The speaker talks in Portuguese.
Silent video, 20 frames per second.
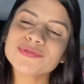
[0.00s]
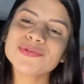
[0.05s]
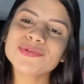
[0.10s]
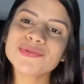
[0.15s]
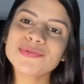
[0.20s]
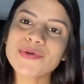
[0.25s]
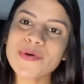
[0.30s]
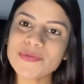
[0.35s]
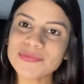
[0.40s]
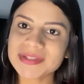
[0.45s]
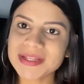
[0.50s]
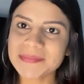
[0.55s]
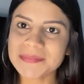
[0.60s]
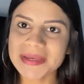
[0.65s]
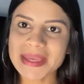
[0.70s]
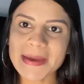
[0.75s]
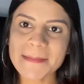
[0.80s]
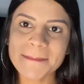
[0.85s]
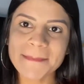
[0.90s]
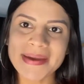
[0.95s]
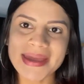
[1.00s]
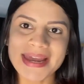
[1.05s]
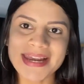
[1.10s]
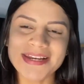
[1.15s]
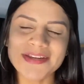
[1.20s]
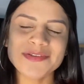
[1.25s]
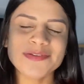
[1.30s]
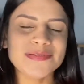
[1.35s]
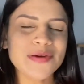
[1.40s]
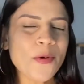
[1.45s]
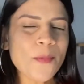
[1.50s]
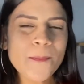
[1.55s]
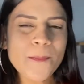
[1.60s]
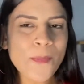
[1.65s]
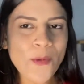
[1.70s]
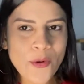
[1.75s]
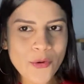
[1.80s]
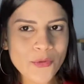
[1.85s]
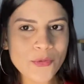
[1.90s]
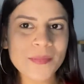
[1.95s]
do tom da minha pele, só um
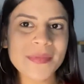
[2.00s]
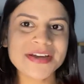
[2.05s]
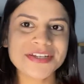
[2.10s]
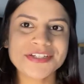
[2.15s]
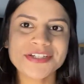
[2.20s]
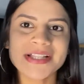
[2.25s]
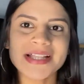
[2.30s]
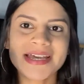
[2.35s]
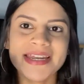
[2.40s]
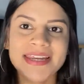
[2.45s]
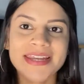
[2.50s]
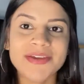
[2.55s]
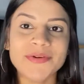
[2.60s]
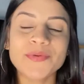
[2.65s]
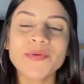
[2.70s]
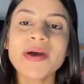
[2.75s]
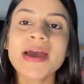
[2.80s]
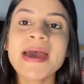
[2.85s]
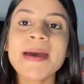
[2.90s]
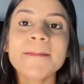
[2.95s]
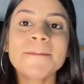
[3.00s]
pouco mais clarinho,